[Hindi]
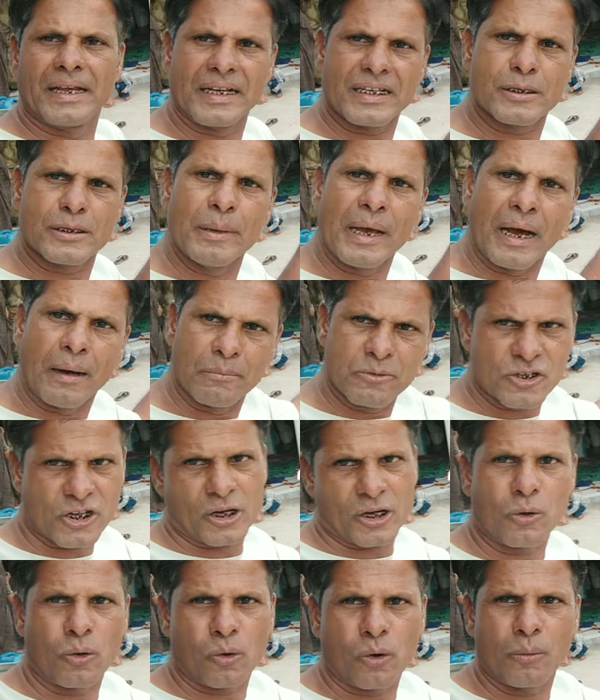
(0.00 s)
इसमें हम
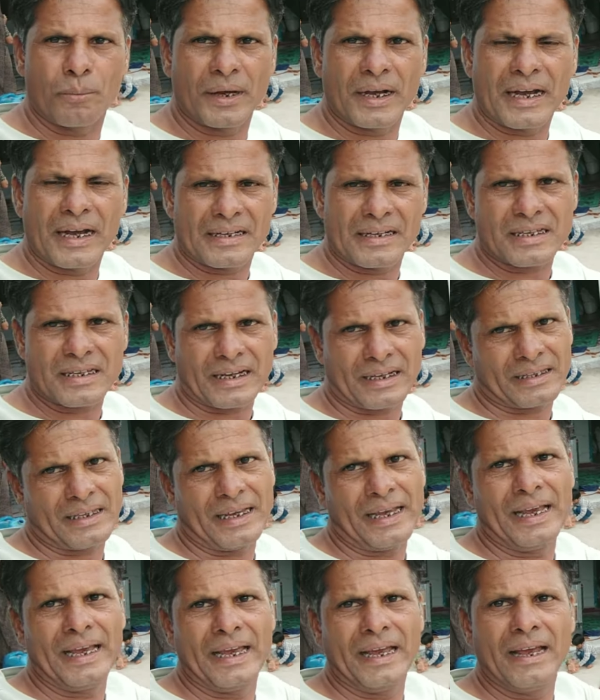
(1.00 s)
चनों को भी कर
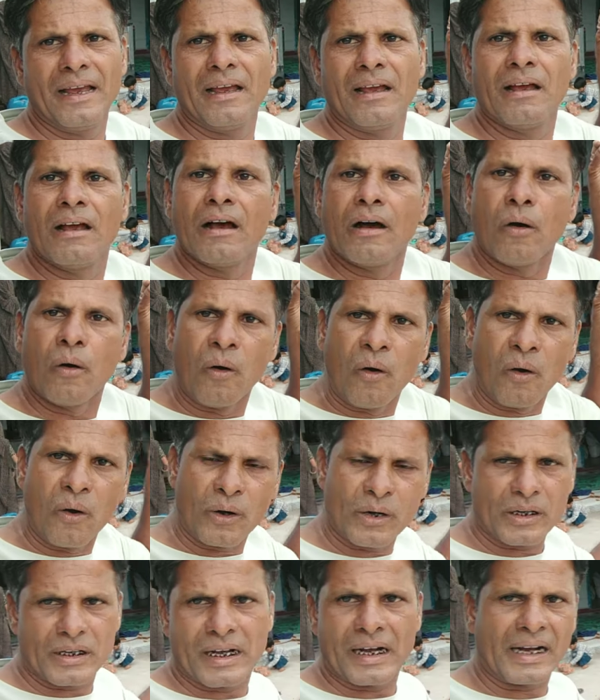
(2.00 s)
सकते हैं और